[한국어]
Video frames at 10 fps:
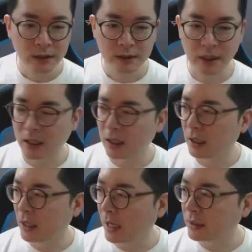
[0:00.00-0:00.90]

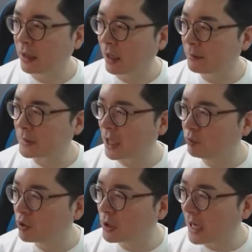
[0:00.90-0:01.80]
자, 액땜.
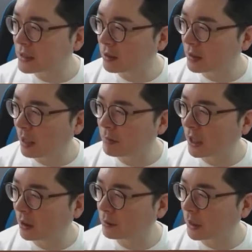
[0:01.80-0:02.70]
재물까지
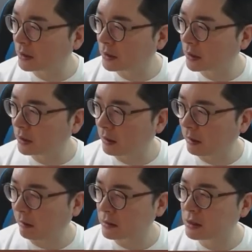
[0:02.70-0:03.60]
처리합니다, 형님들.
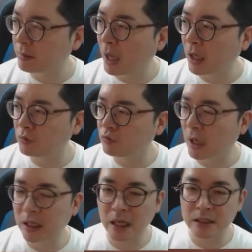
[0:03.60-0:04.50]
집안의
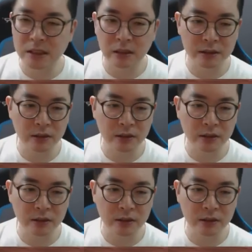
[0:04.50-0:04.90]
우환까지 이런